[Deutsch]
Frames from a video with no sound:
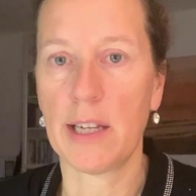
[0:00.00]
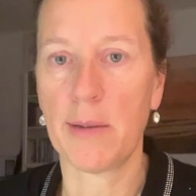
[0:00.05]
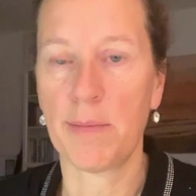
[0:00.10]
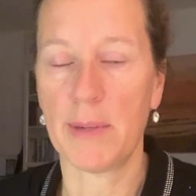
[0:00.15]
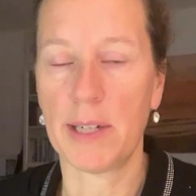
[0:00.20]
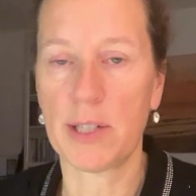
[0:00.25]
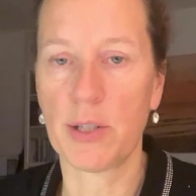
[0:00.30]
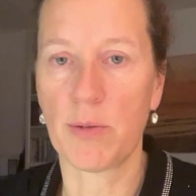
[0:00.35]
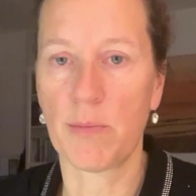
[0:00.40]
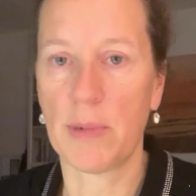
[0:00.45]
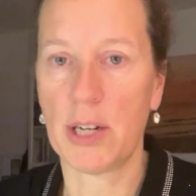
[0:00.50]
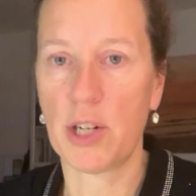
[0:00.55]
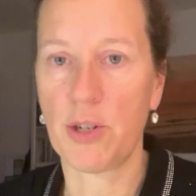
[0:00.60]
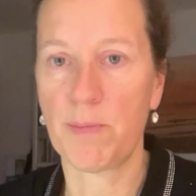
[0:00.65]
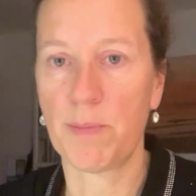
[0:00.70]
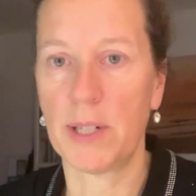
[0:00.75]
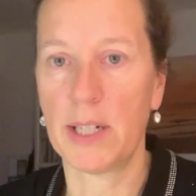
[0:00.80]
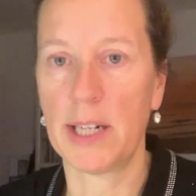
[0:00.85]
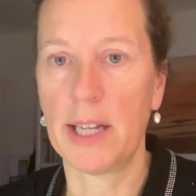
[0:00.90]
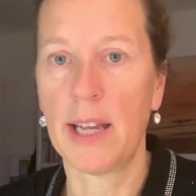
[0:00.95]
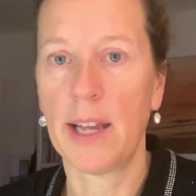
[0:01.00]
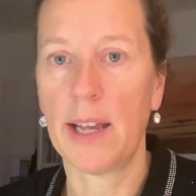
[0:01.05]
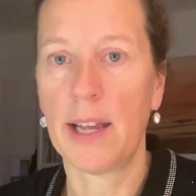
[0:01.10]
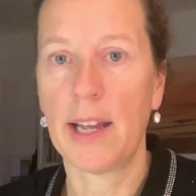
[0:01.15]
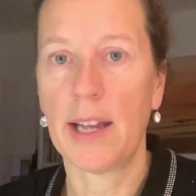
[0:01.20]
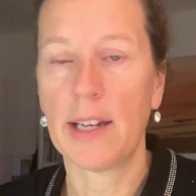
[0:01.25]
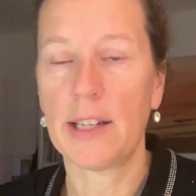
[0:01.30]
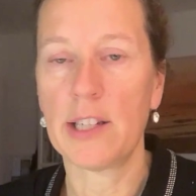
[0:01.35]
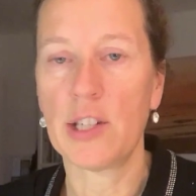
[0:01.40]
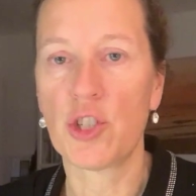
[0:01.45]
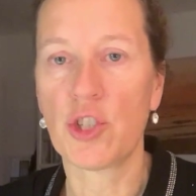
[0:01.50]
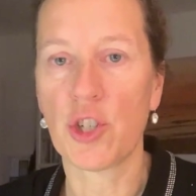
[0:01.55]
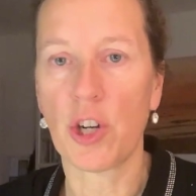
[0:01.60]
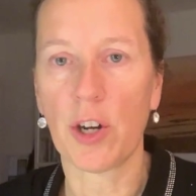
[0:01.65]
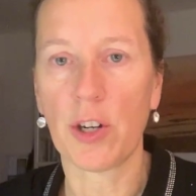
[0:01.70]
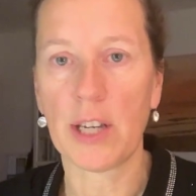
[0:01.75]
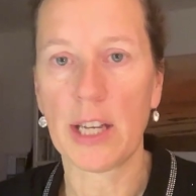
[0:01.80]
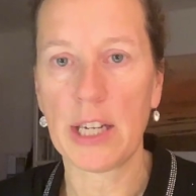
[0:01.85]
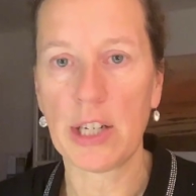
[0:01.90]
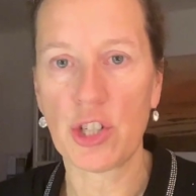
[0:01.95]
nicht mal zum Beispiel die
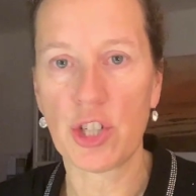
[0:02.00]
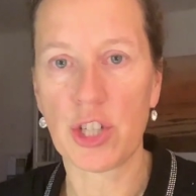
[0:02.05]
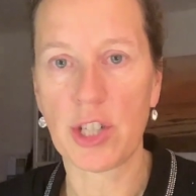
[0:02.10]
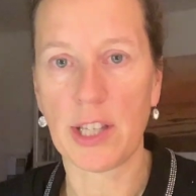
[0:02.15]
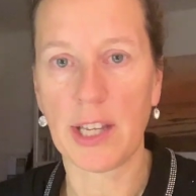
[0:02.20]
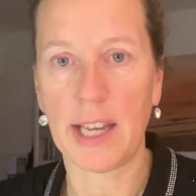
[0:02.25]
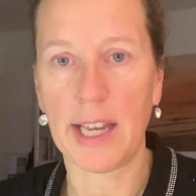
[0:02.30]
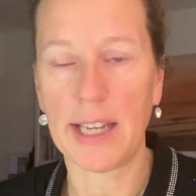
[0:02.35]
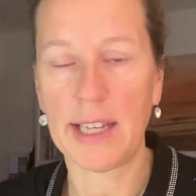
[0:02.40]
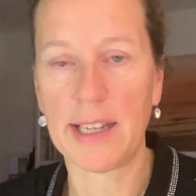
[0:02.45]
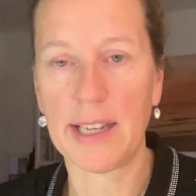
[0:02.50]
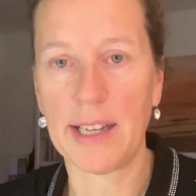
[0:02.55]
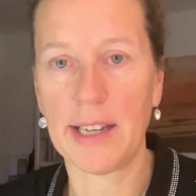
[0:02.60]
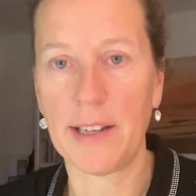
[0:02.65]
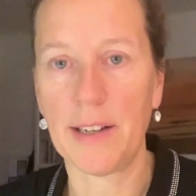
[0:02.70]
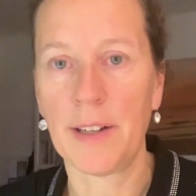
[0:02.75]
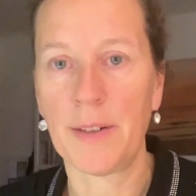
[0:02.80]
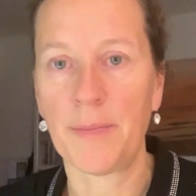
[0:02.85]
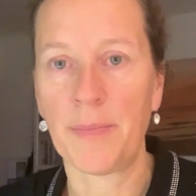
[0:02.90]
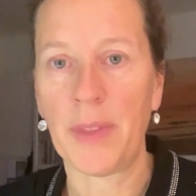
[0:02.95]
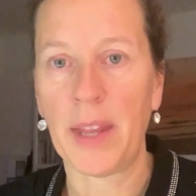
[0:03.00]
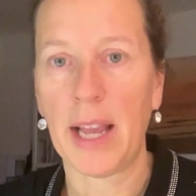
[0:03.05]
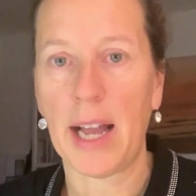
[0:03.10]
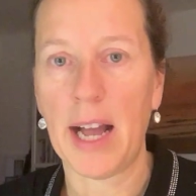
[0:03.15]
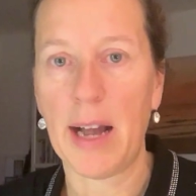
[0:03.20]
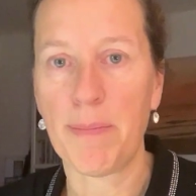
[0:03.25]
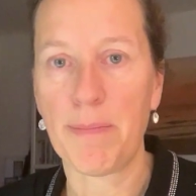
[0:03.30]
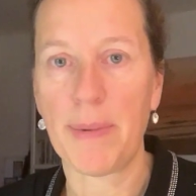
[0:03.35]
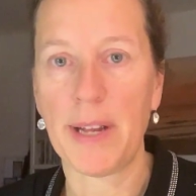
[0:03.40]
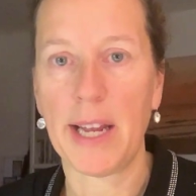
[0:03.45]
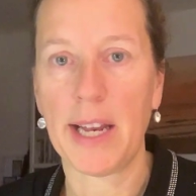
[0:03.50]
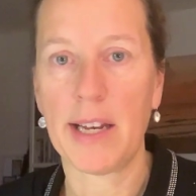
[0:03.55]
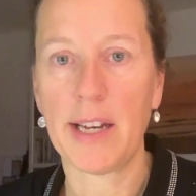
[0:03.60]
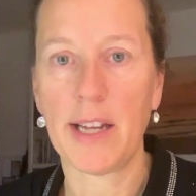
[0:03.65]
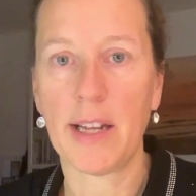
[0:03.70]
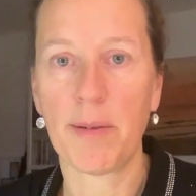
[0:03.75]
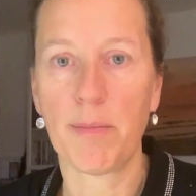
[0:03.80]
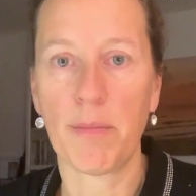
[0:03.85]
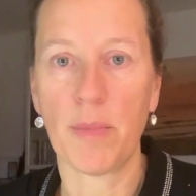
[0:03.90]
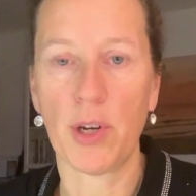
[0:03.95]
Joggingstrecke
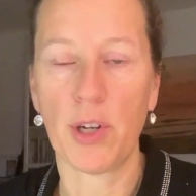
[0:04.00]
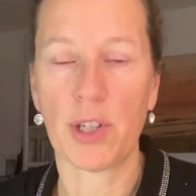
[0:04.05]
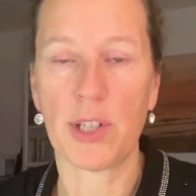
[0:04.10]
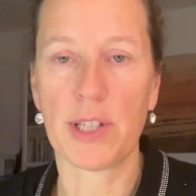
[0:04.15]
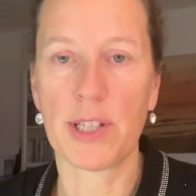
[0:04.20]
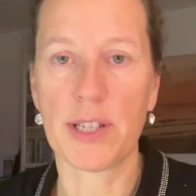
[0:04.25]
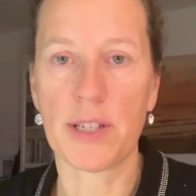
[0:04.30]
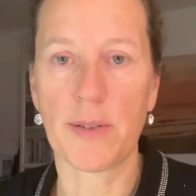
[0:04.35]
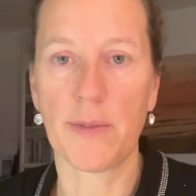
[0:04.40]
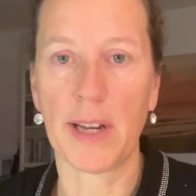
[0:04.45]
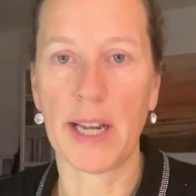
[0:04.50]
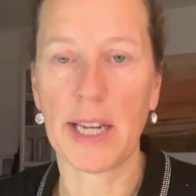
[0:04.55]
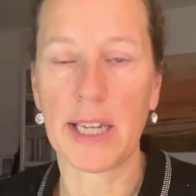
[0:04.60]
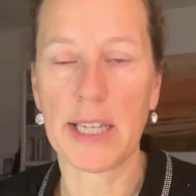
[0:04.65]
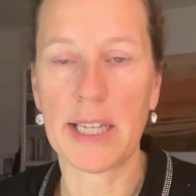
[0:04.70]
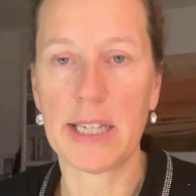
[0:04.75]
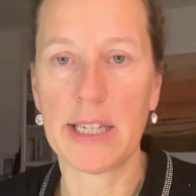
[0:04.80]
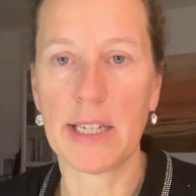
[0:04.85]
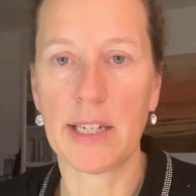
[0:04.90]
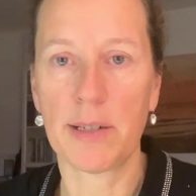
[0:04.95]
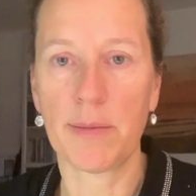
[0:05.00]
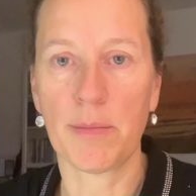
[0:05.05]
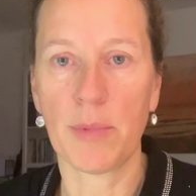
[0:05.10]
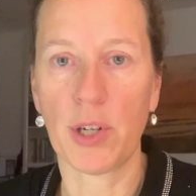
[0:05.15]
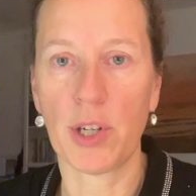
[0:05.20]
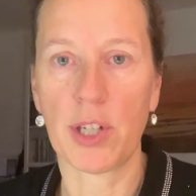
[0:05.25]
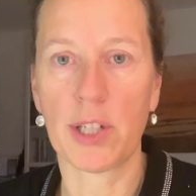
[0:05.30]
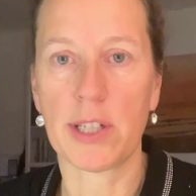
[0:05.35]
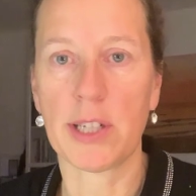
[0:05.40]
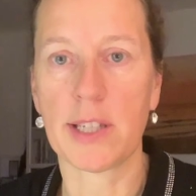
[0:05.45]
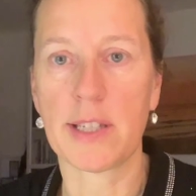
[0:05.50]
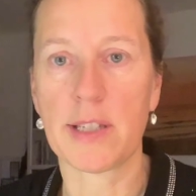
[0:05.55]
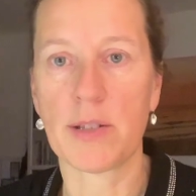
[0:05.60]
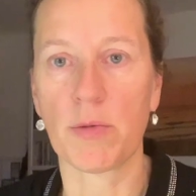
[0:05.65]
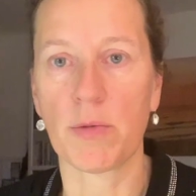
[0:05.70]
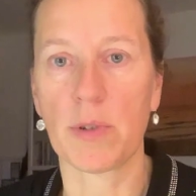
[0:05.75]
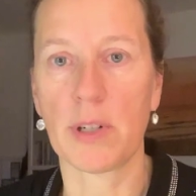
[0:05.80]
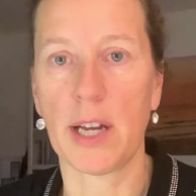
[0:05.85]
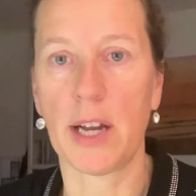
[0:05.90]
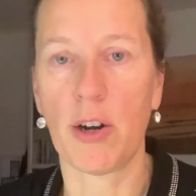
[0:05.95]
abändern möchtest, variieren
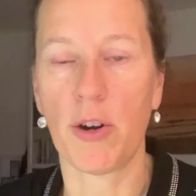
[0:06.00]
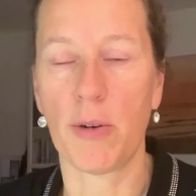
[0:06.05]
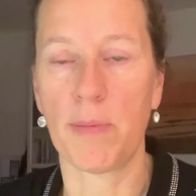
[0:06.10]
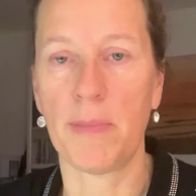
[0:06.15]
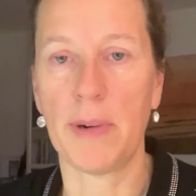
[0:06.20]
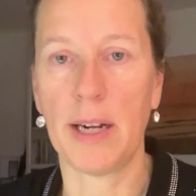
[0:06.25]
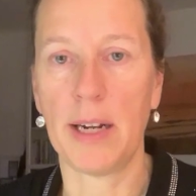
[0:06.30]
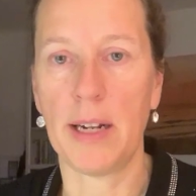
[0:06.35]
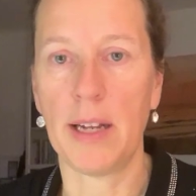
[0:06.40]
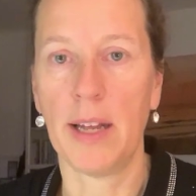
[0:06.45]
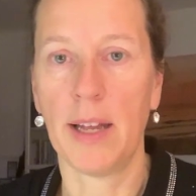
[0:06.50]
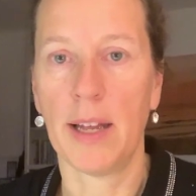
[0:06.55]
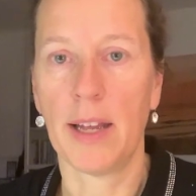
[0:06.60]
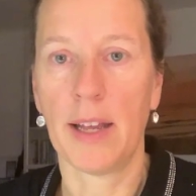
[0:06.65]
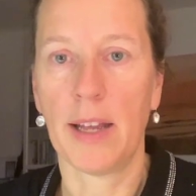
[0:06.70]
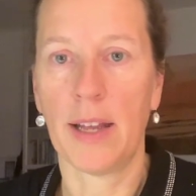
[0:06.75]
möchtest oder auch mal